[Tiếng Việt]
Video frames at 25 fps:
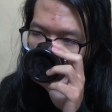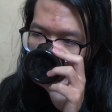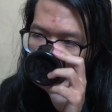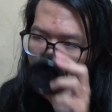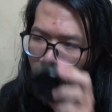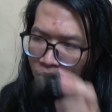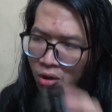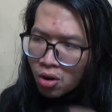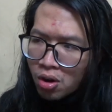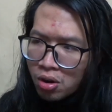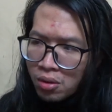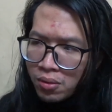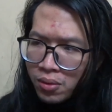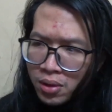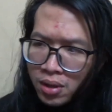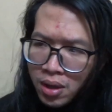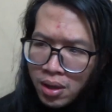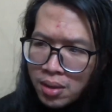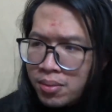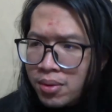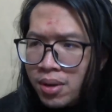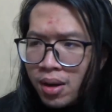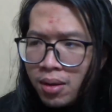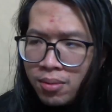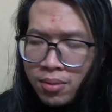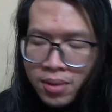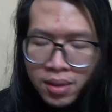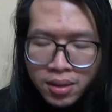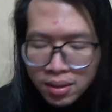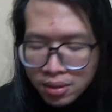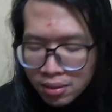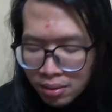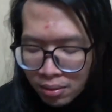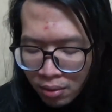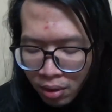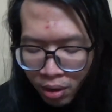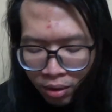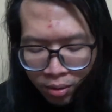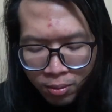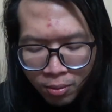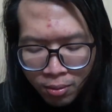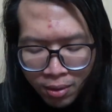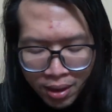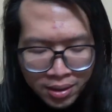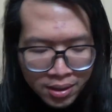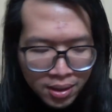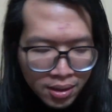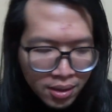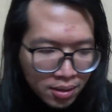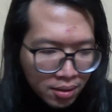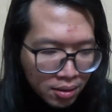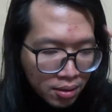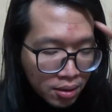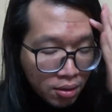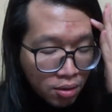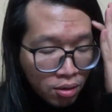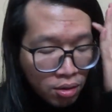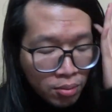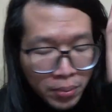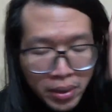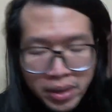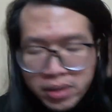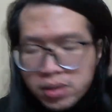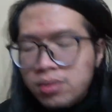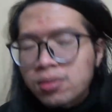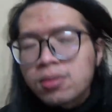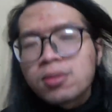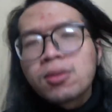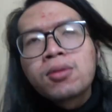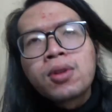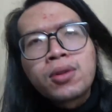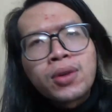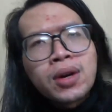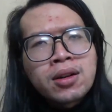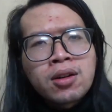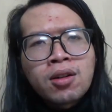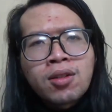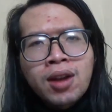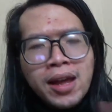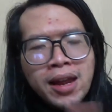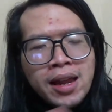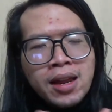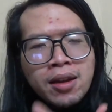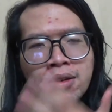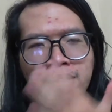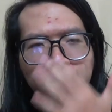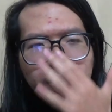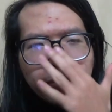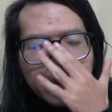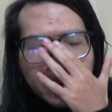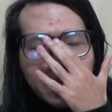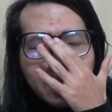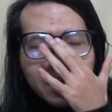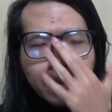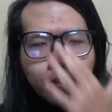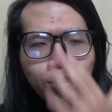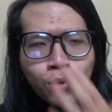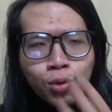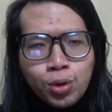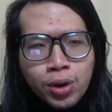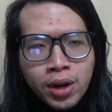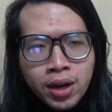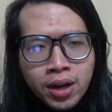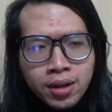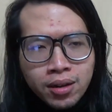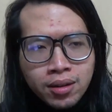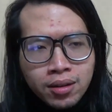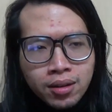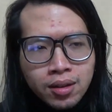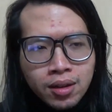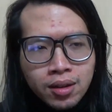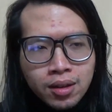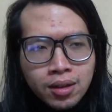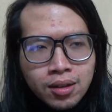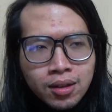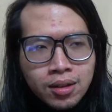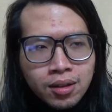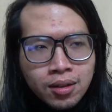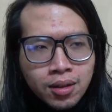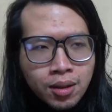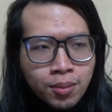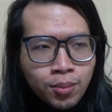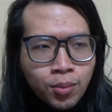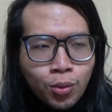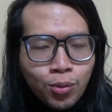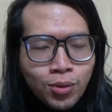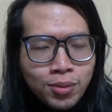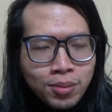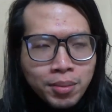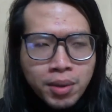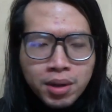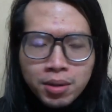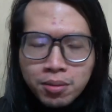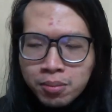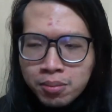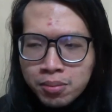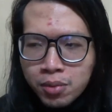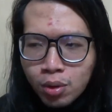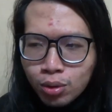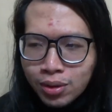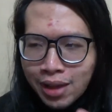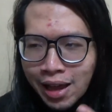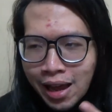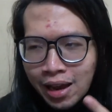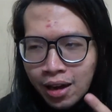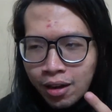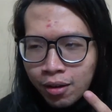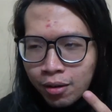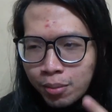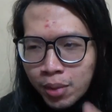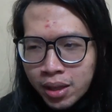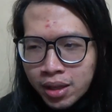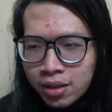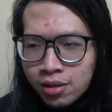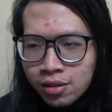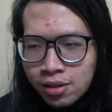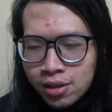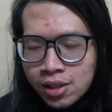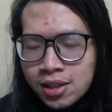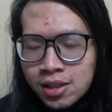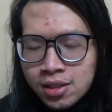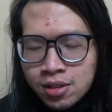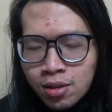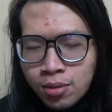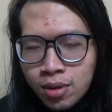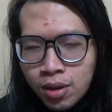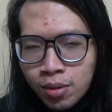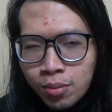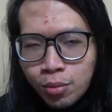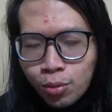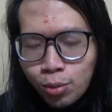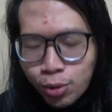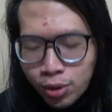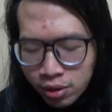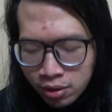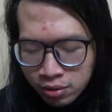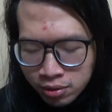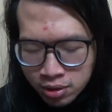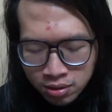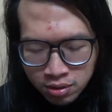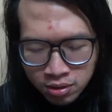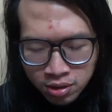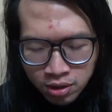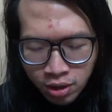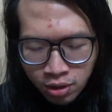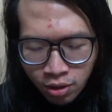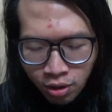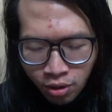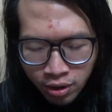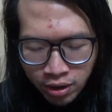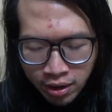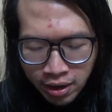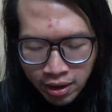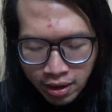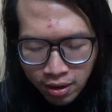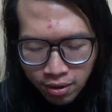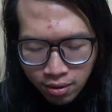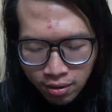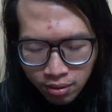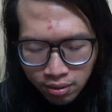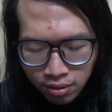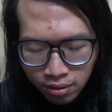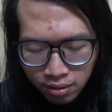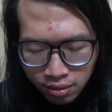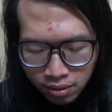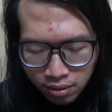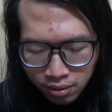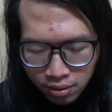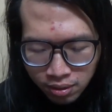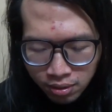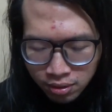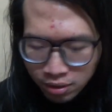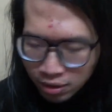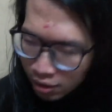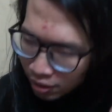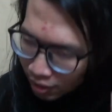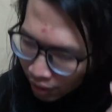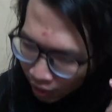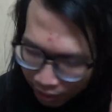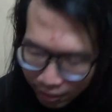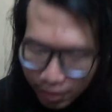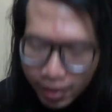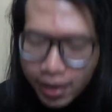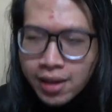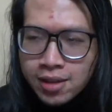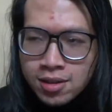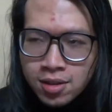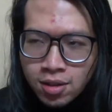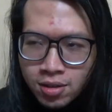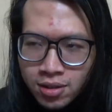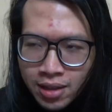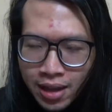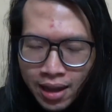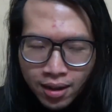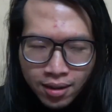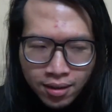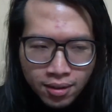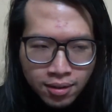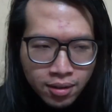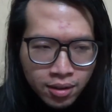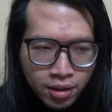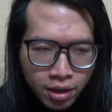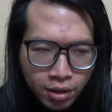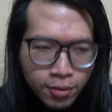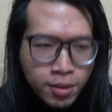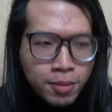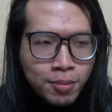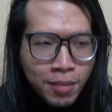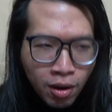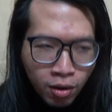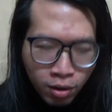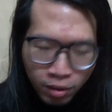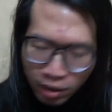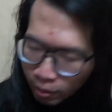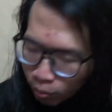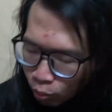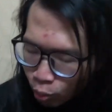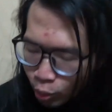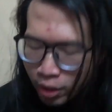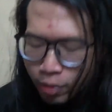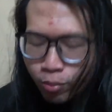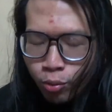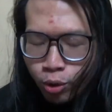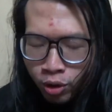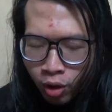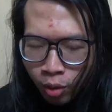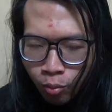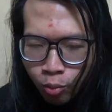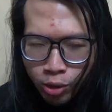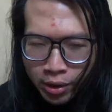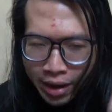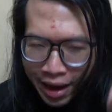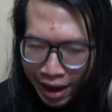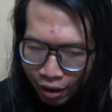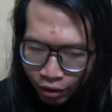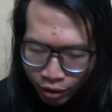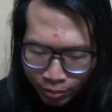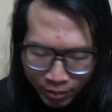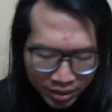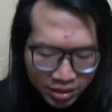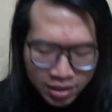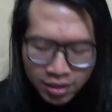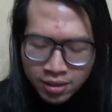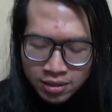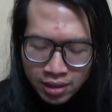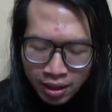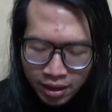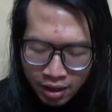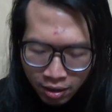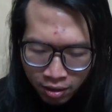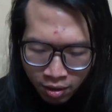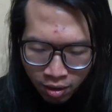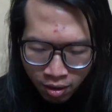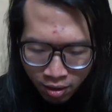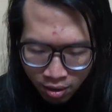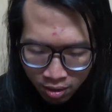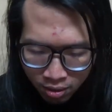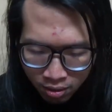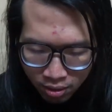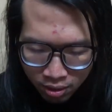ngọt và thơm nồng hơn con qua rất là nhiều con test qua có lẽ nó vẫn là cái mùi đấy cái mùi mà mình miêu tả là mình ngửi ra giống cái mùi giấy gói kẹo nhưng lần này rõ ràng hơn nếu mà bảo cái mùi này mùi có mùi đào thì mình chắc chắn là có